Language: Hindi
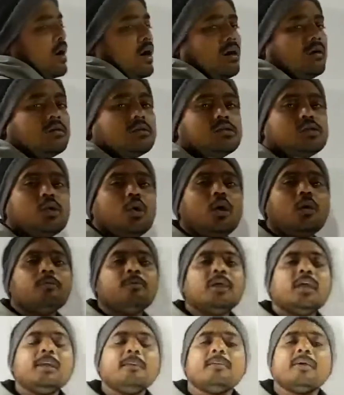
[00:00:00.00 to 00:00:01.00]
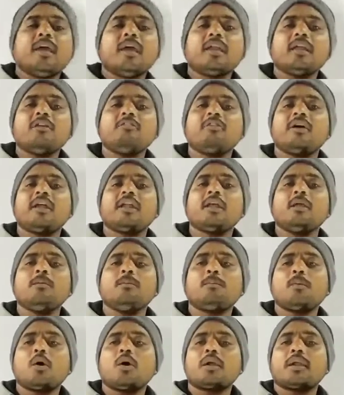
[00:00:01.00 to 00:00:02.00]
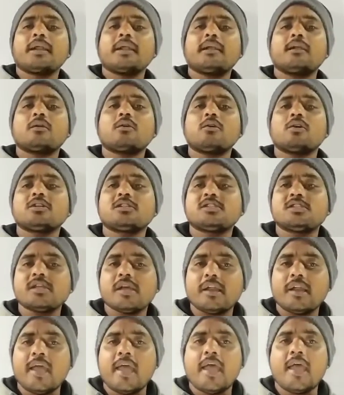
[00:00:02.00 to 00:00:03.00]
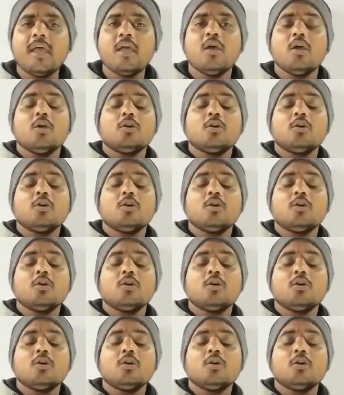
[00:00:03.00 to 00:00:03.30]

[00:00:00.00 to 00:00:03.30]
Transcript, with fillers: और जो भी वेरी वेरी इंपॉर्टेंट क्वेश्चन है